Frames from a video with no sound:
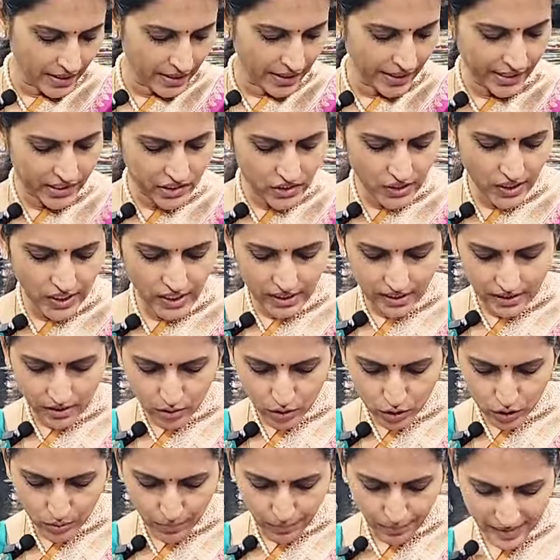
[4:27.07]
నెక్స్ట్ కలర్
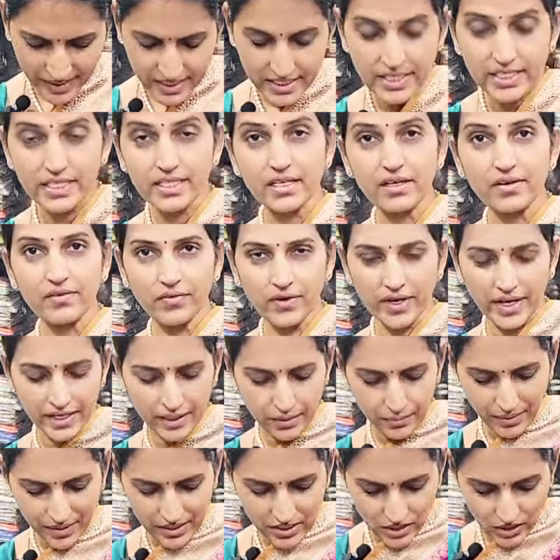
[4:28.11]
కొంచెం మెజెంటా వైన్
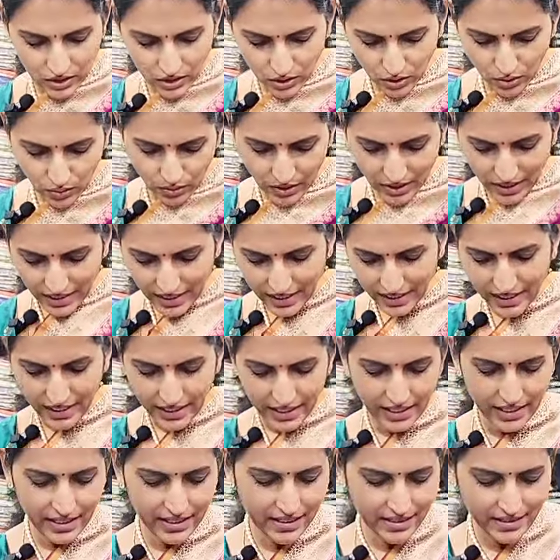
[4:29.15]
మిక్స్డ్తో ఉన్న
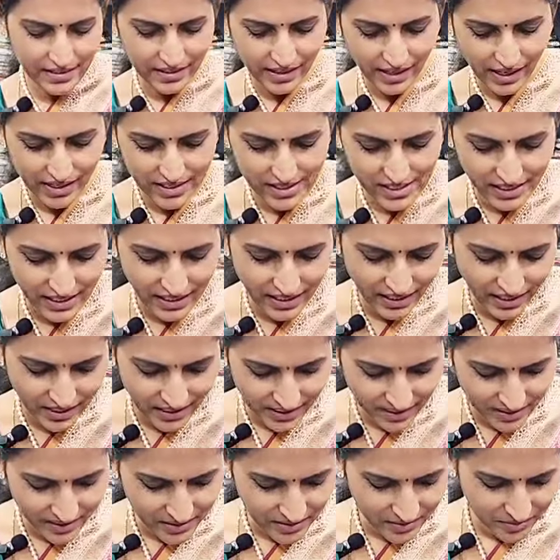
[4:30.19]
నీట్ క్లాసిక్ కలర్ అండి